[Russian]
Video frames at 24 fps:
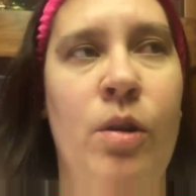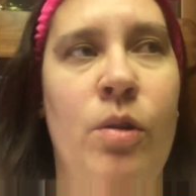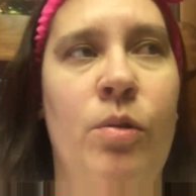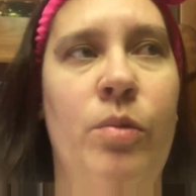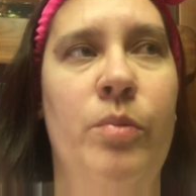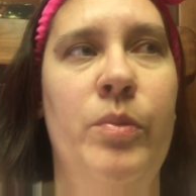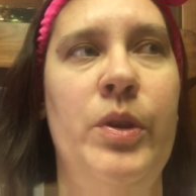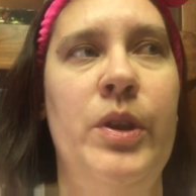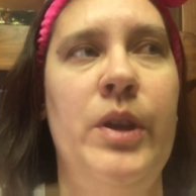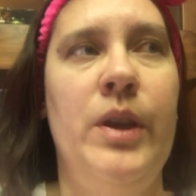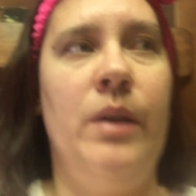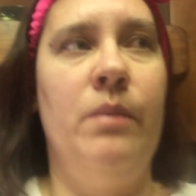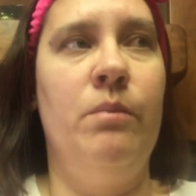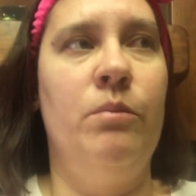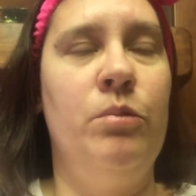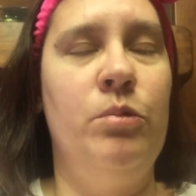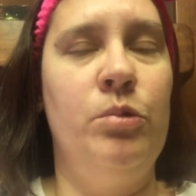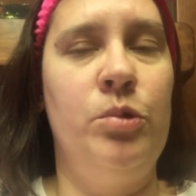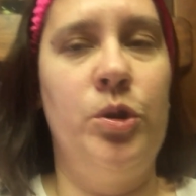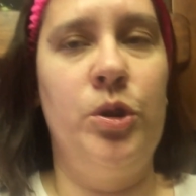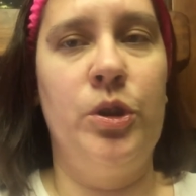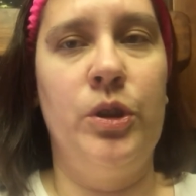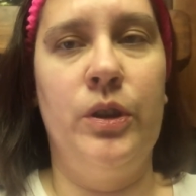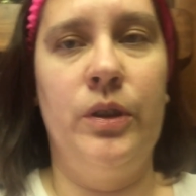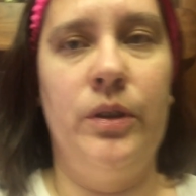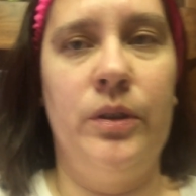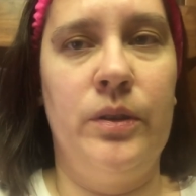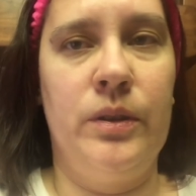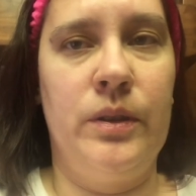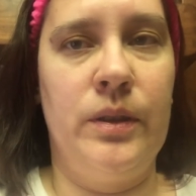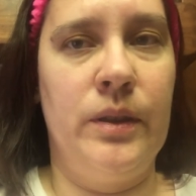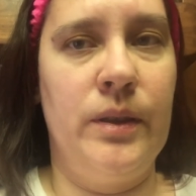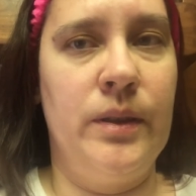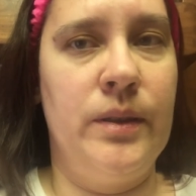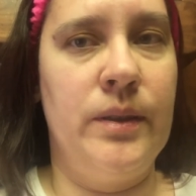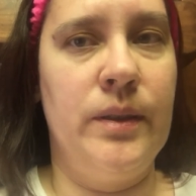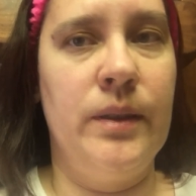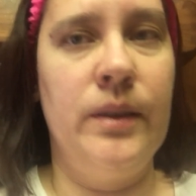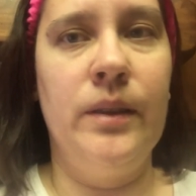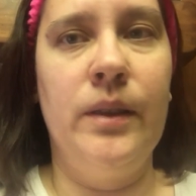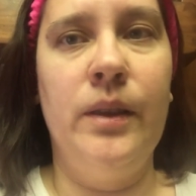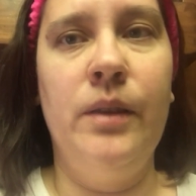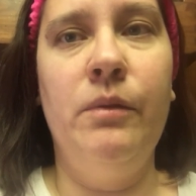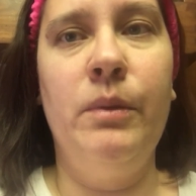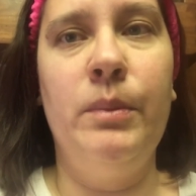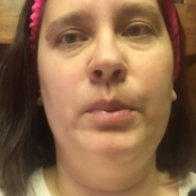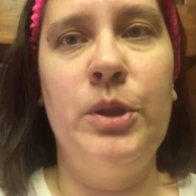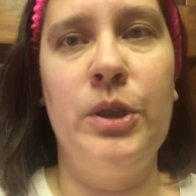у меня муж и сын,
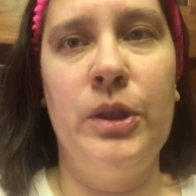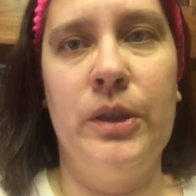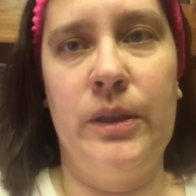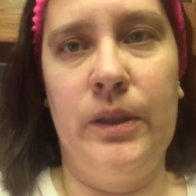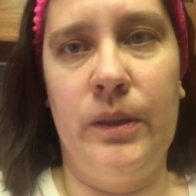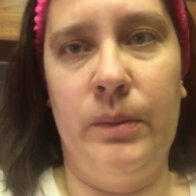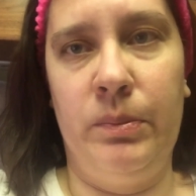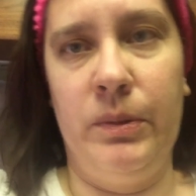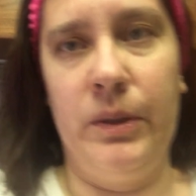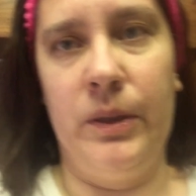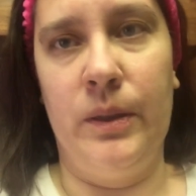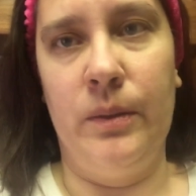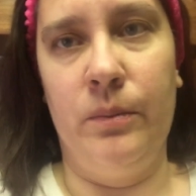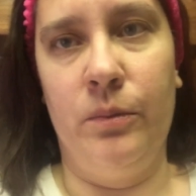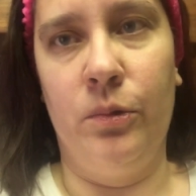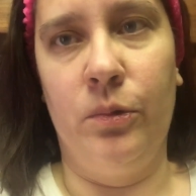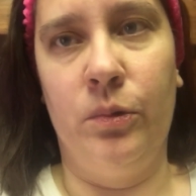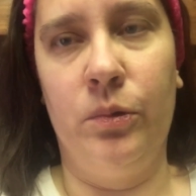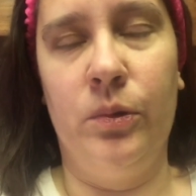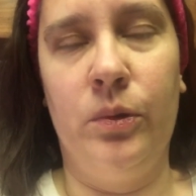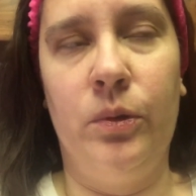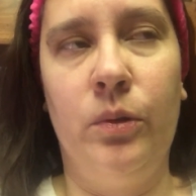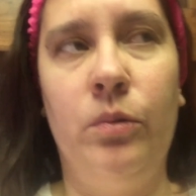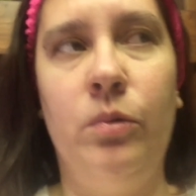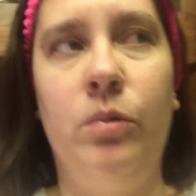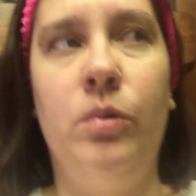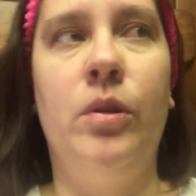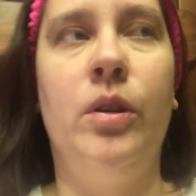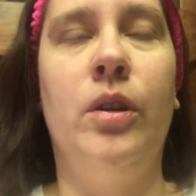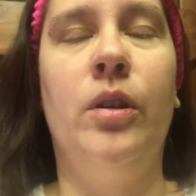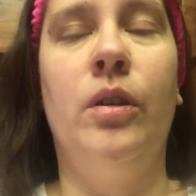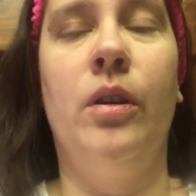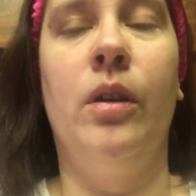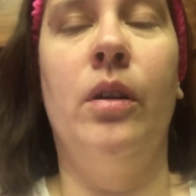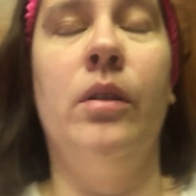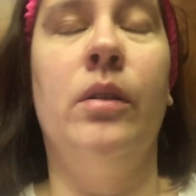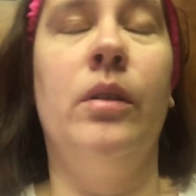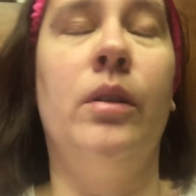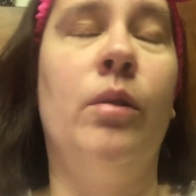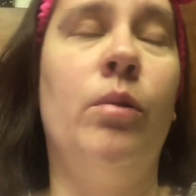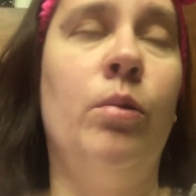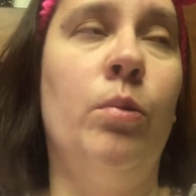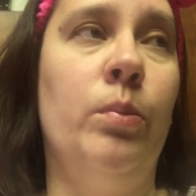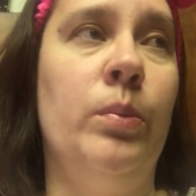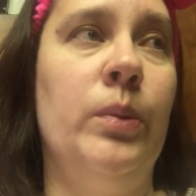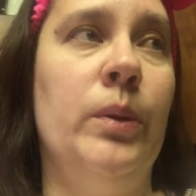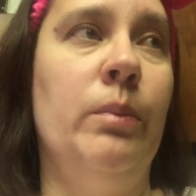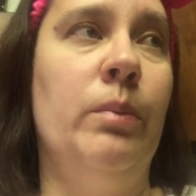они вообще терпеть не могут лук э,
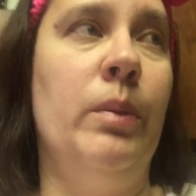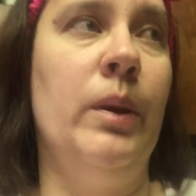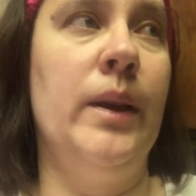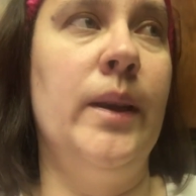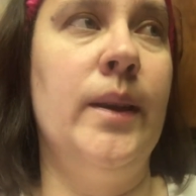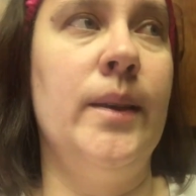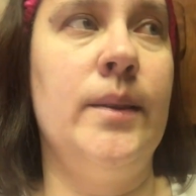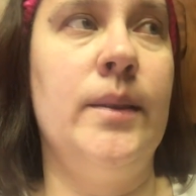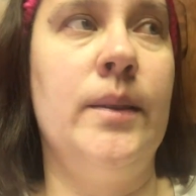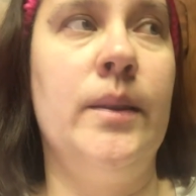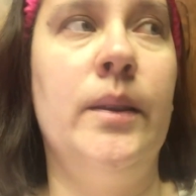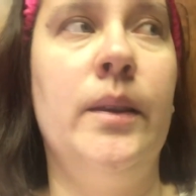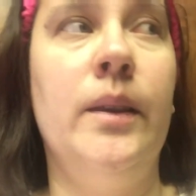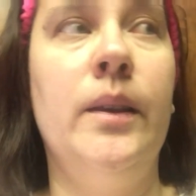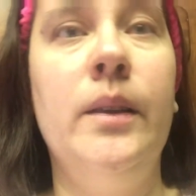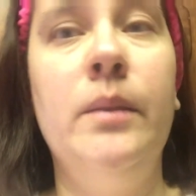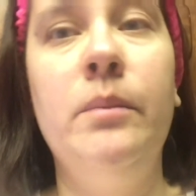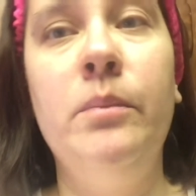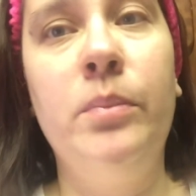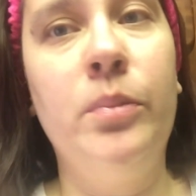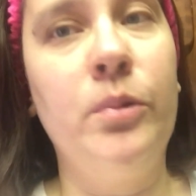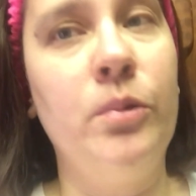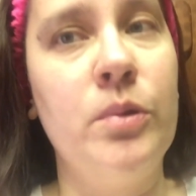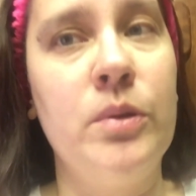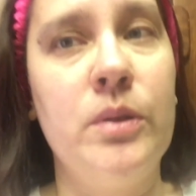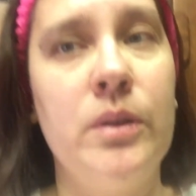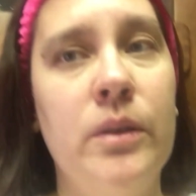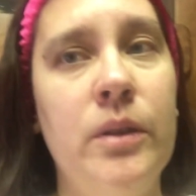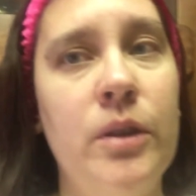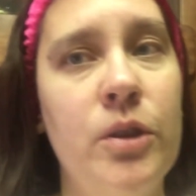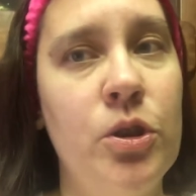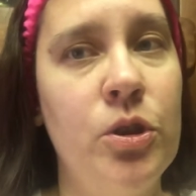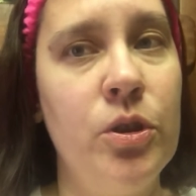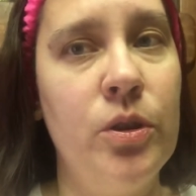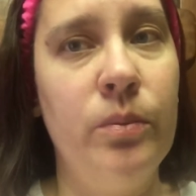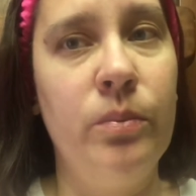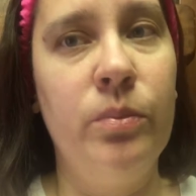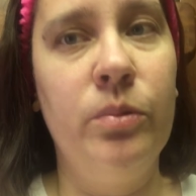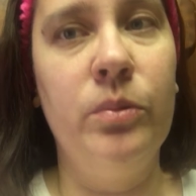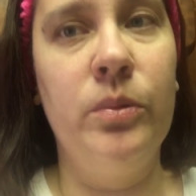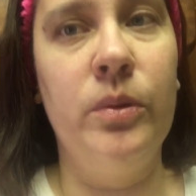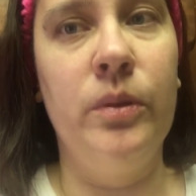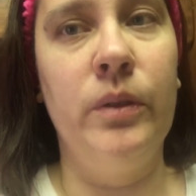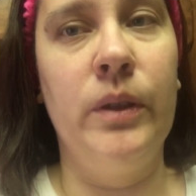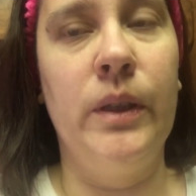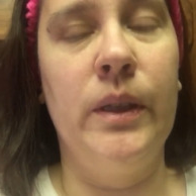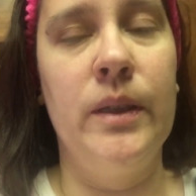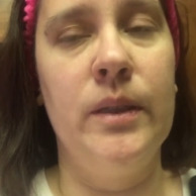крупно порезанный, и они просто даже не
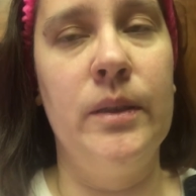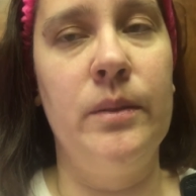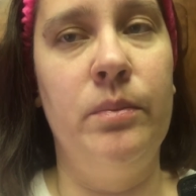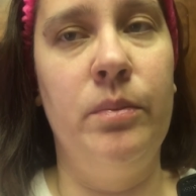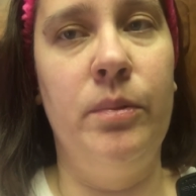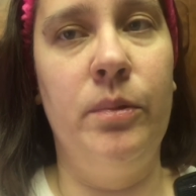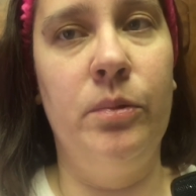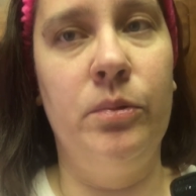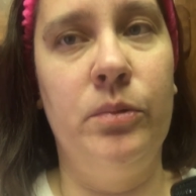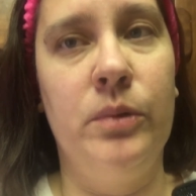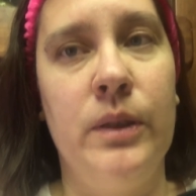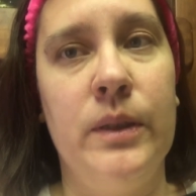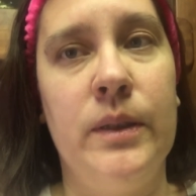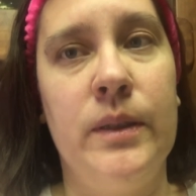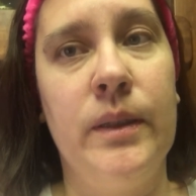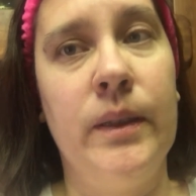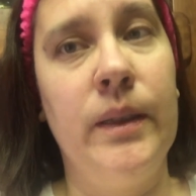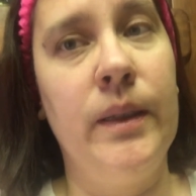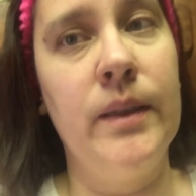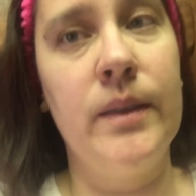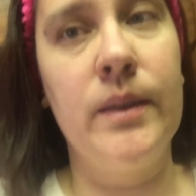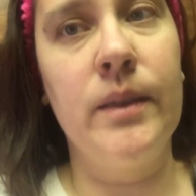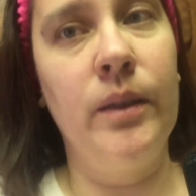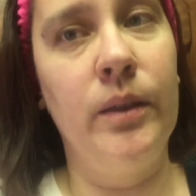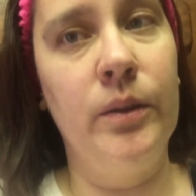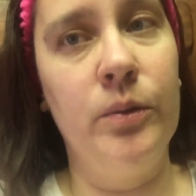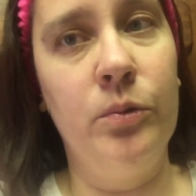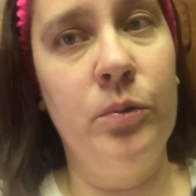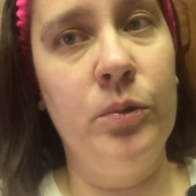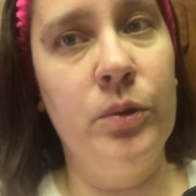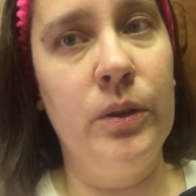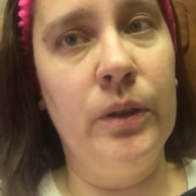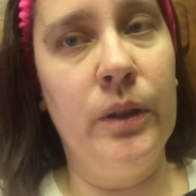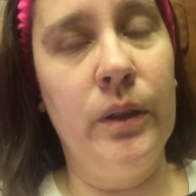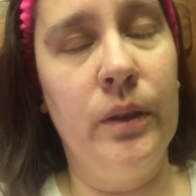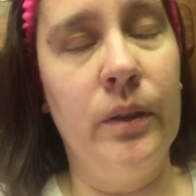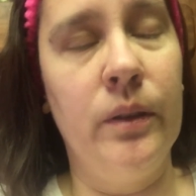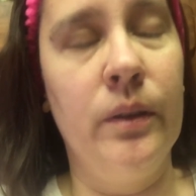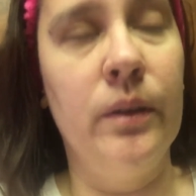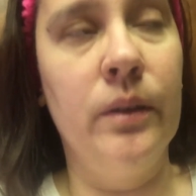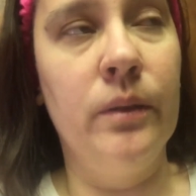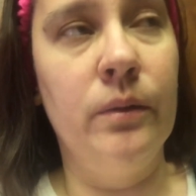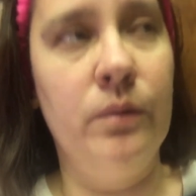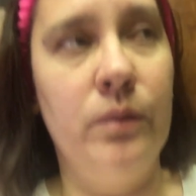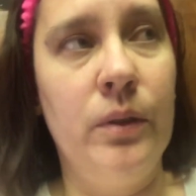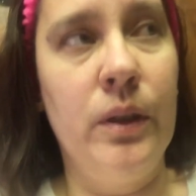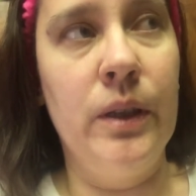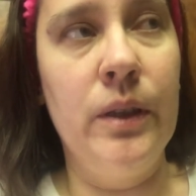будут есть блюдо, если он, он
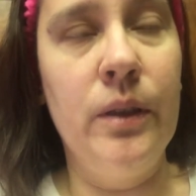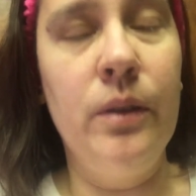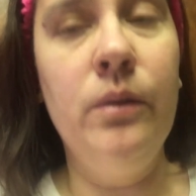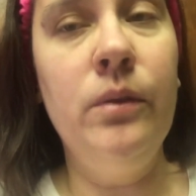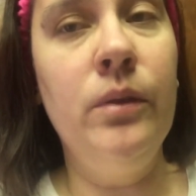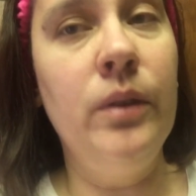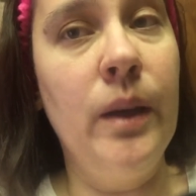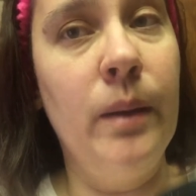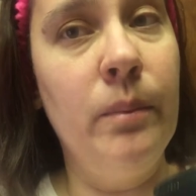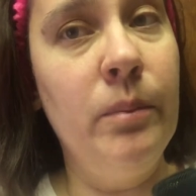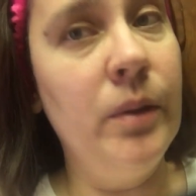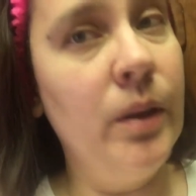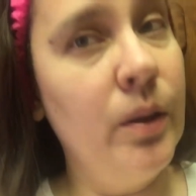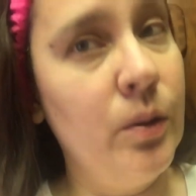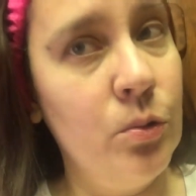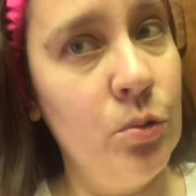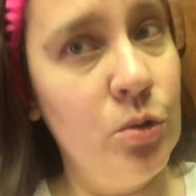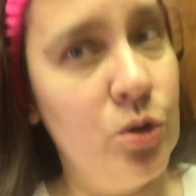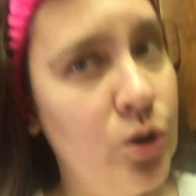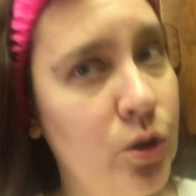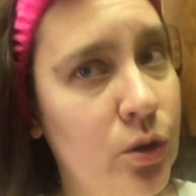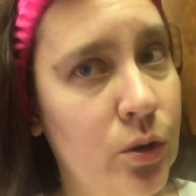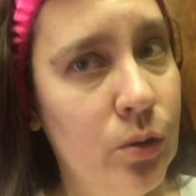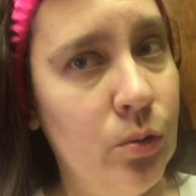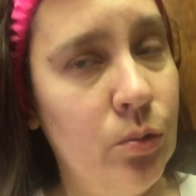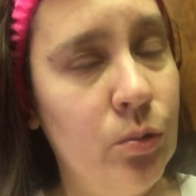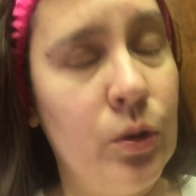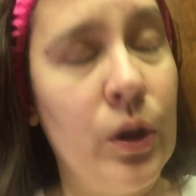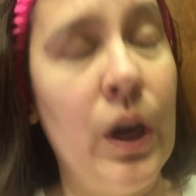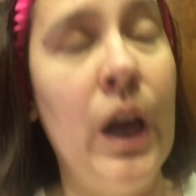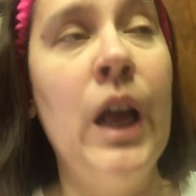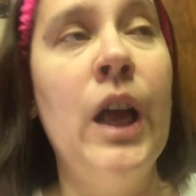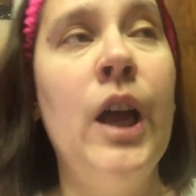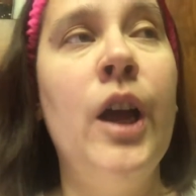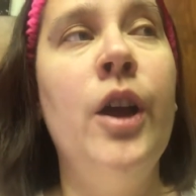они обнаружат лук.